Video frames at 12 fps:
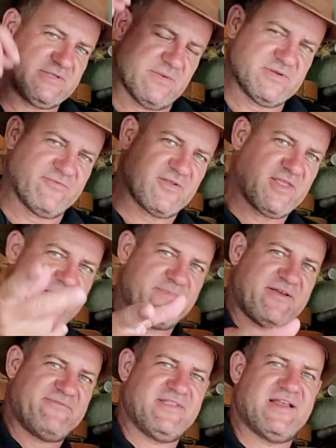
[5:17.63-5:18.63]
Estamos de volta aqui
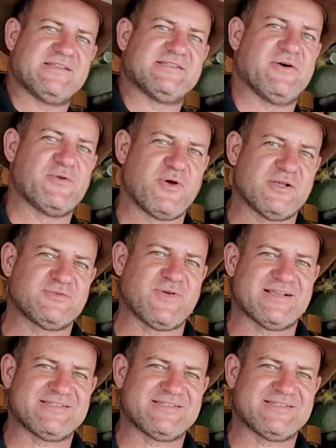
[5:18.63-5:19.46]
para finalizar o nosso